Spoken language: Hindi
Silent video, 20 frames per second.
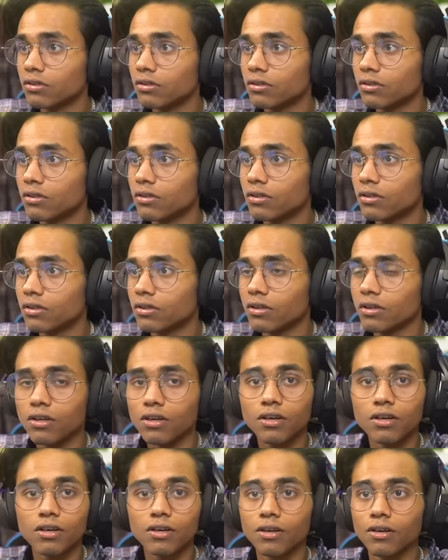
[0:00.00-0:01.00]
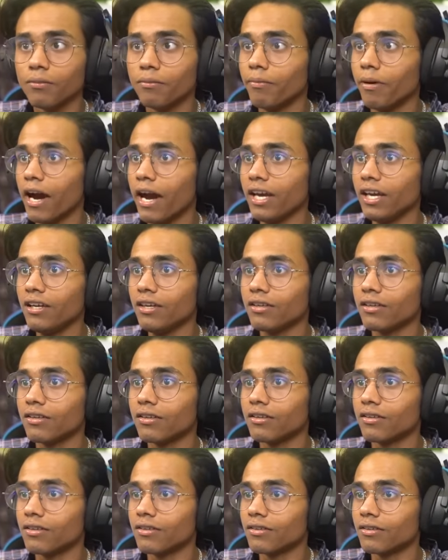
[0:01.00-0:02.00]

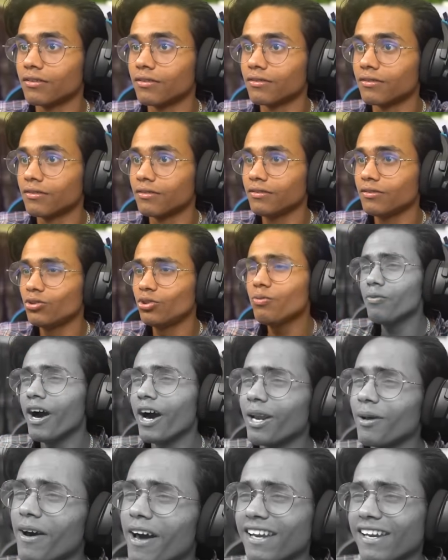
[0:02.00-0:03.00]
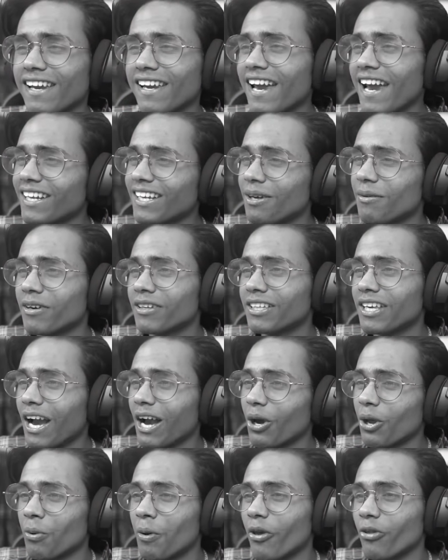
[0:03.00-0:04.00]
हाँ, तू हर बार यही एक्टिंग मत
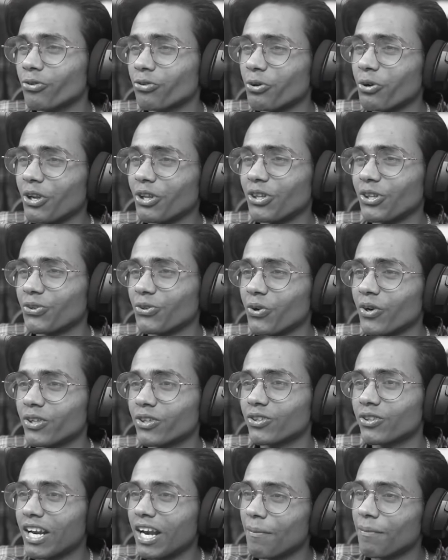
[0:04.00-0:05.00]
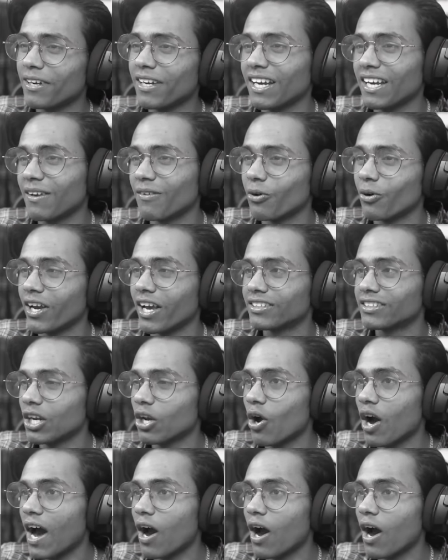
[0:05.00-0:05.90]
किया करो भाई सो रहे थे सो रहे थे रेपिटेटिव हो गया चलो